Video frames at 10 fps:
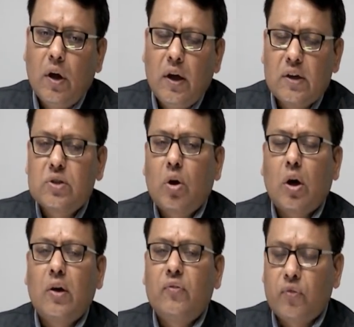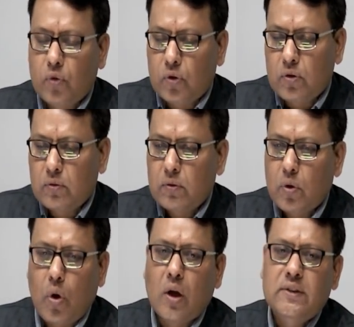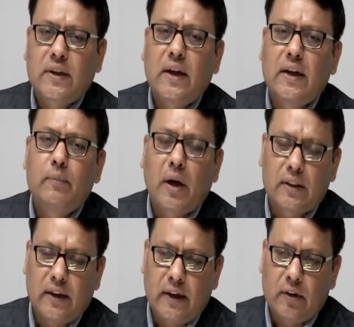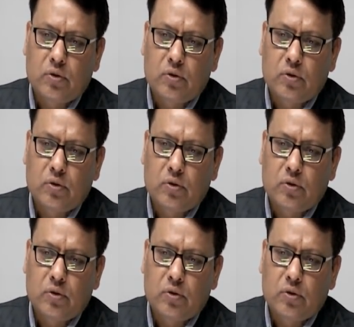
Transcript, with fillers: इट्स नॉट ओनली फ़ोन कॉल्स की खाली बात नहीं है